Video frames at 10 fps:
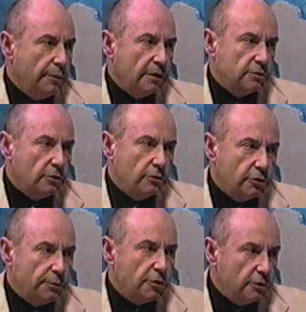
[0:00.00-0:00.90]
bardzo
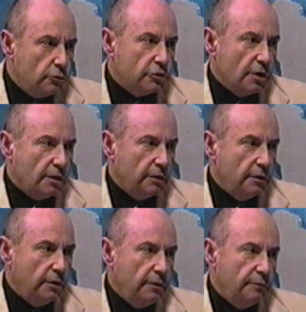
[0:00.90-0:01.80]
się przedłuża
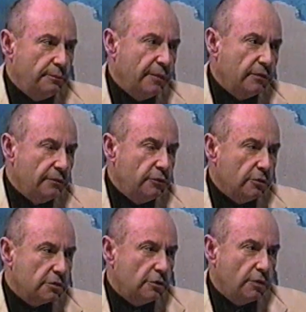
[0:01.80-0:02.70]
i pewne wnioski,